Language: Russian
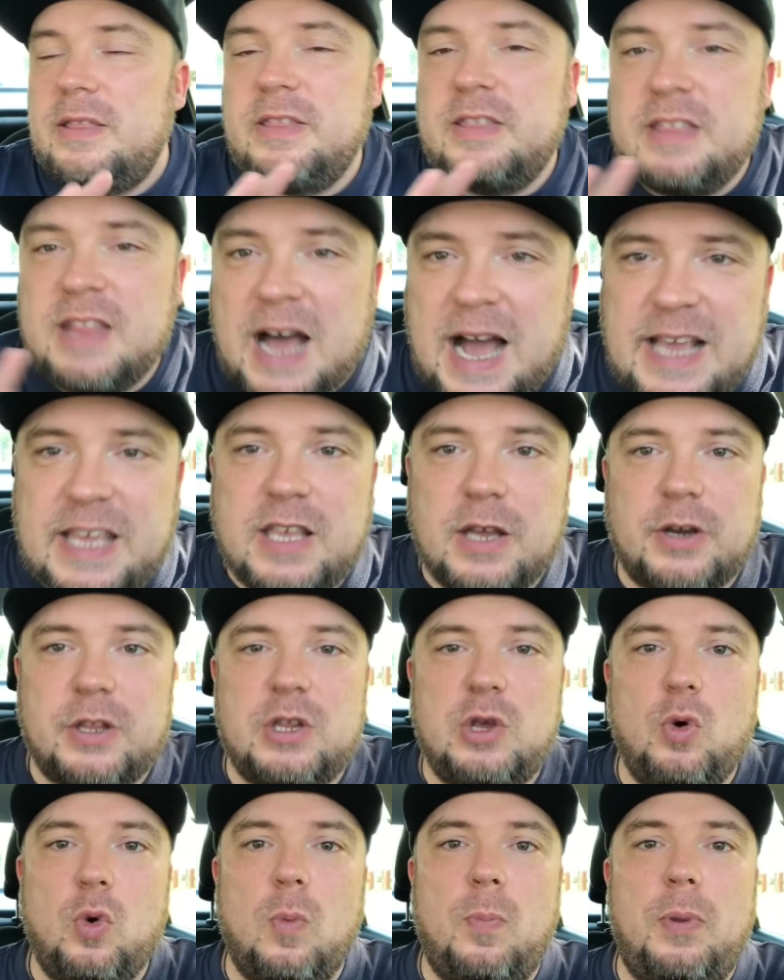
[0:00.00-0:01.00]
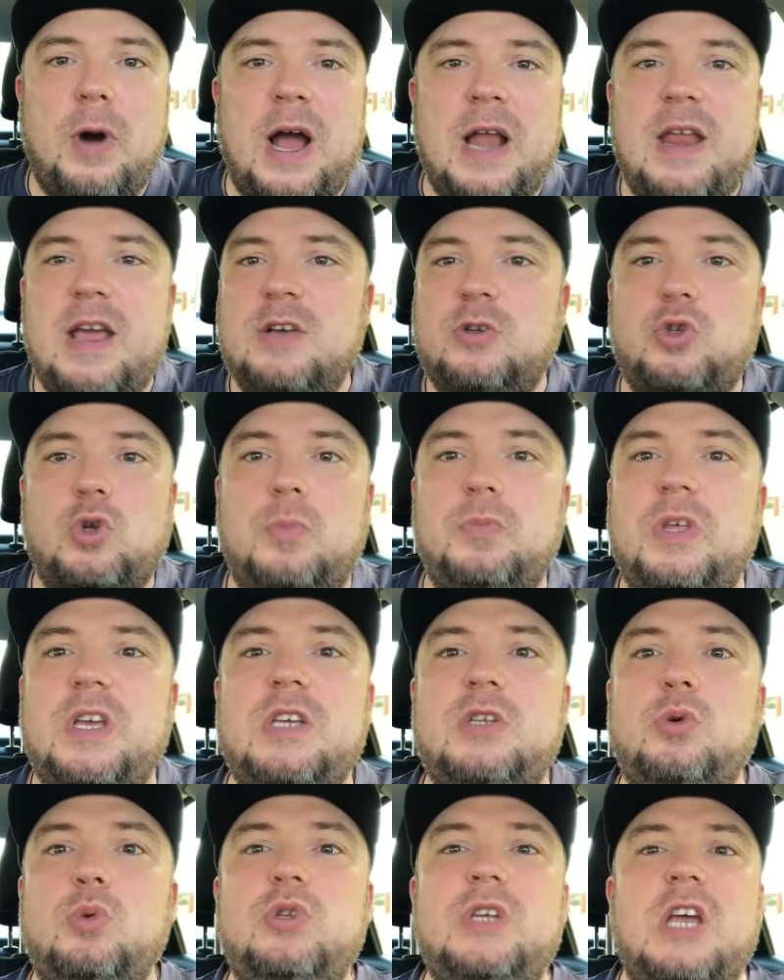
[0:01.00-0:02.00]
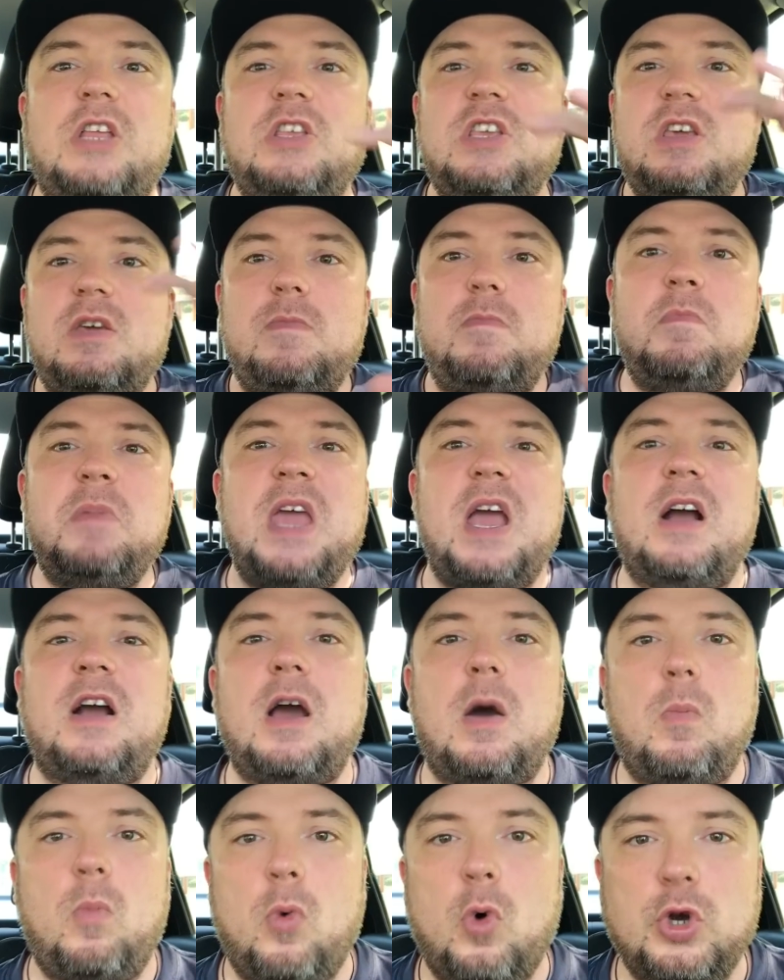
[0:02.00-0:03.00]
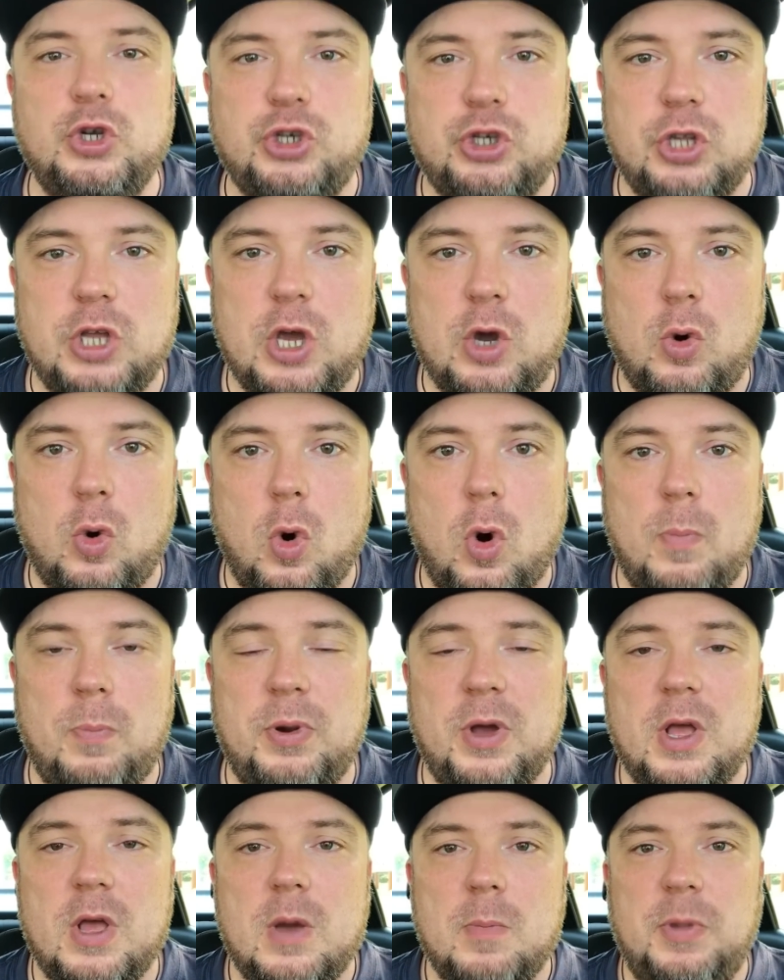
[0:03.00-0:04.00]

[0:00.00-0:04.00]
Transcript: нахер не упали, особенно если у тебя не мега мощный комп.